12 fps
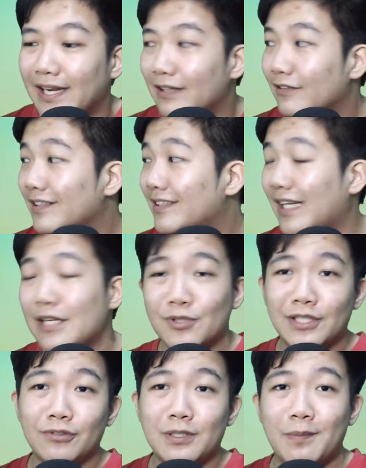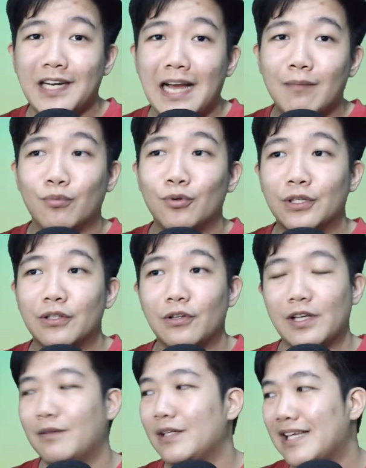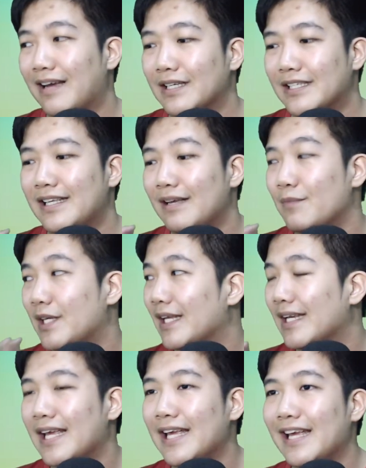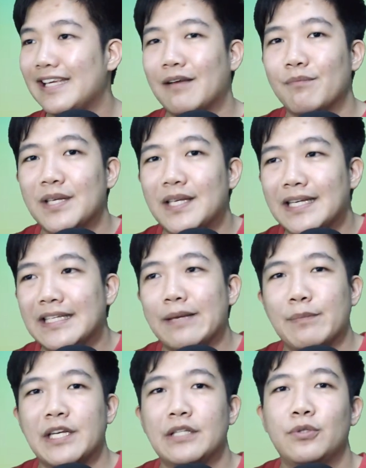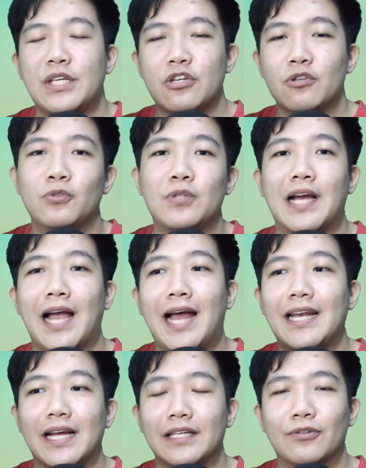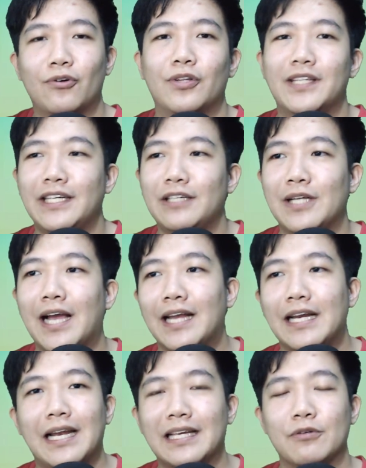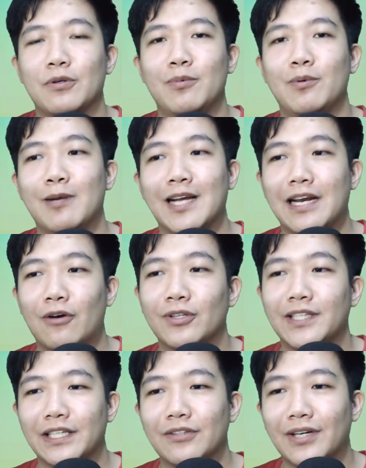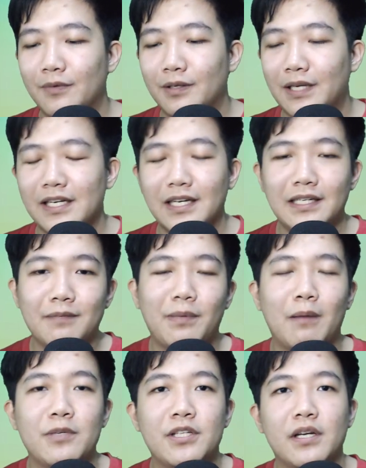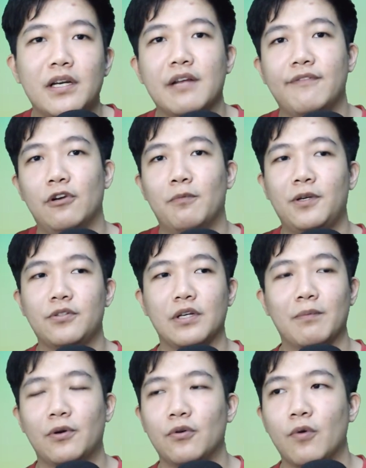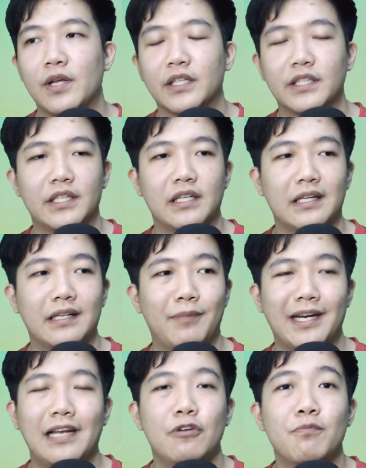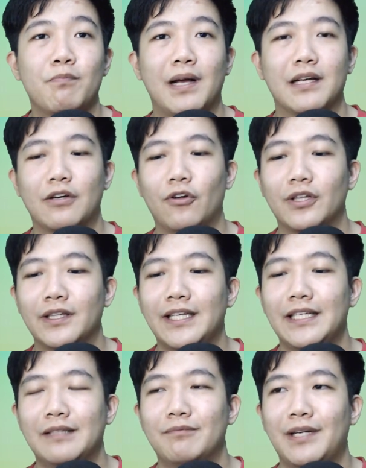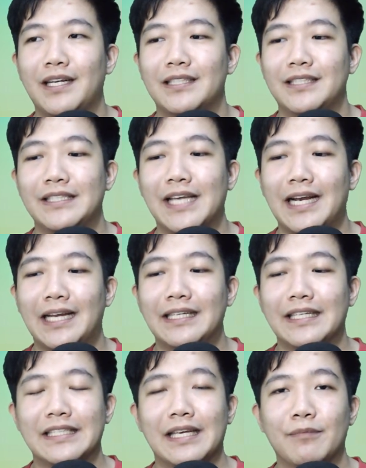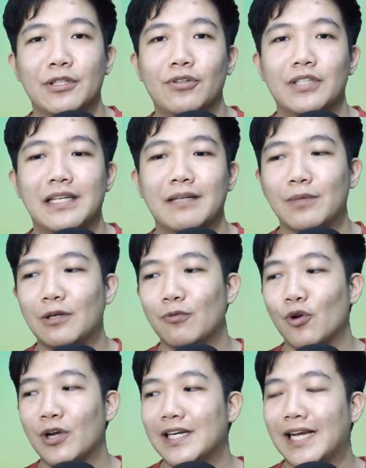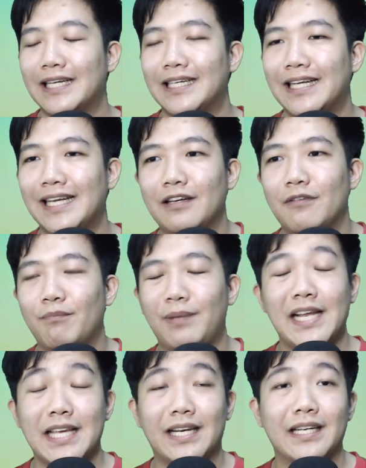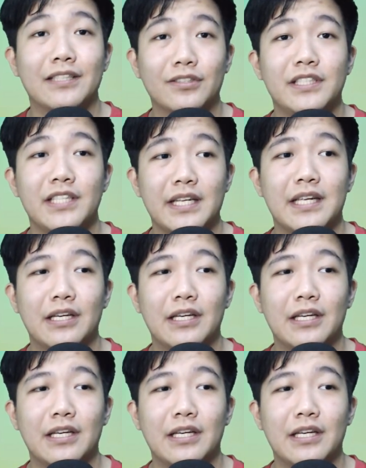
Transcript: yang seriusnya tuh udah pada kabur gitu loh yang yang istilahnya bikin yang bikin game ini tuh hidup tuh udah nggak ada gitu kontennya udah nggak ada lagi udah udah nggak ada konten gitu kan kadang-kadang publisher dan developer juga perlu gue ingetin adalah mereka lupa konten yang mereka sediakan di game itu adalah berhubungan dengan playernya itu sendiri